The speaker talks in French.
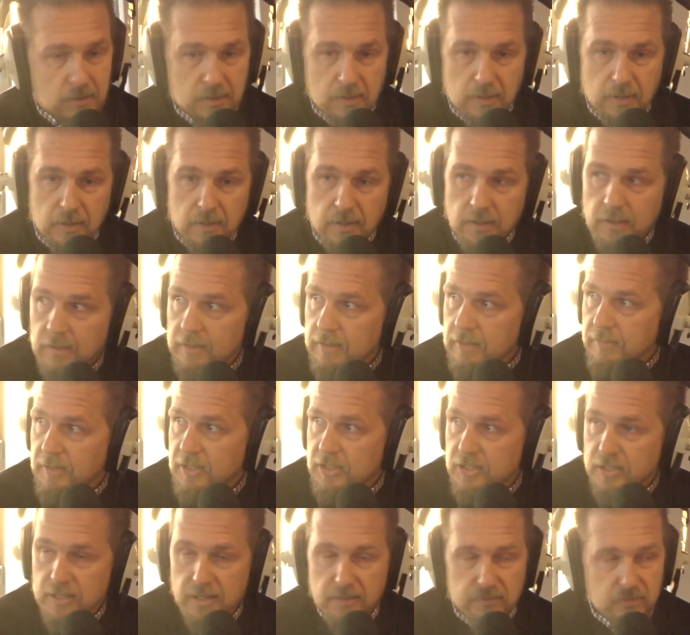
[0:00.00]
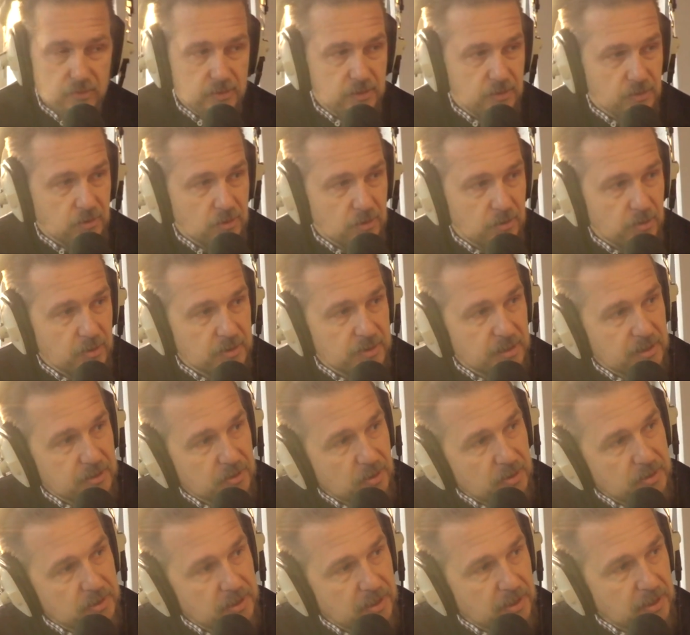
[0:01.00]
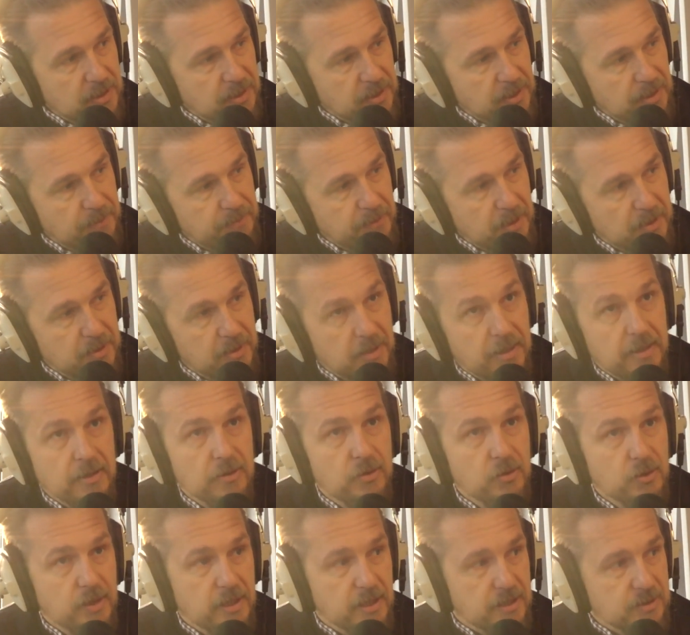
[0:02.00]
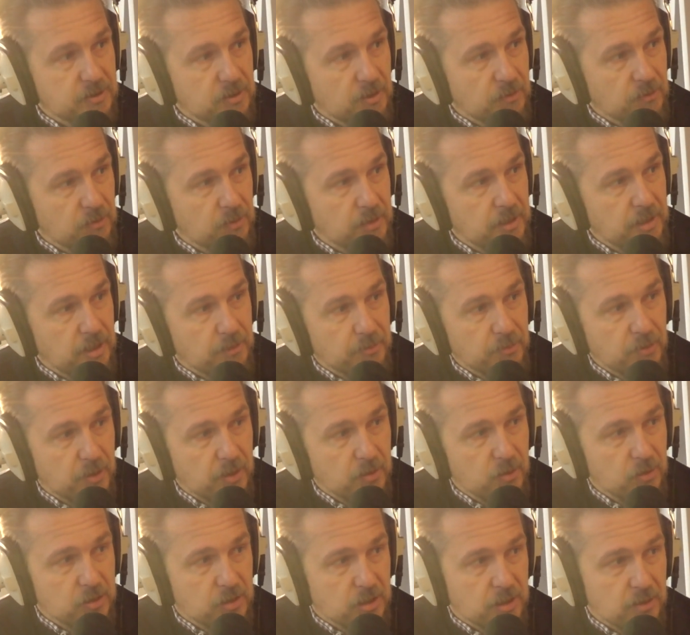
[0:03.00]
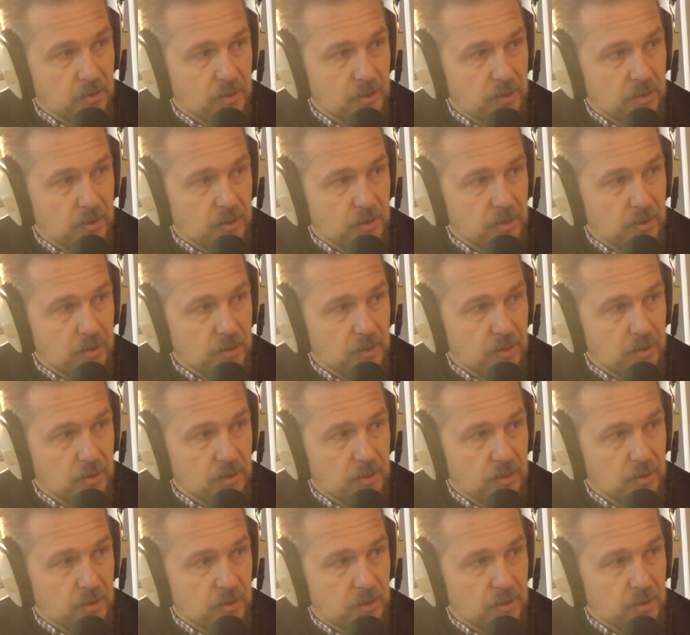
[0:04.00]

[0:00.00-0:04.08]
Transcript: Euh, imaginez-vous si on commence à sortir les, pales d'hélico et à s'envoler un peu à gauche à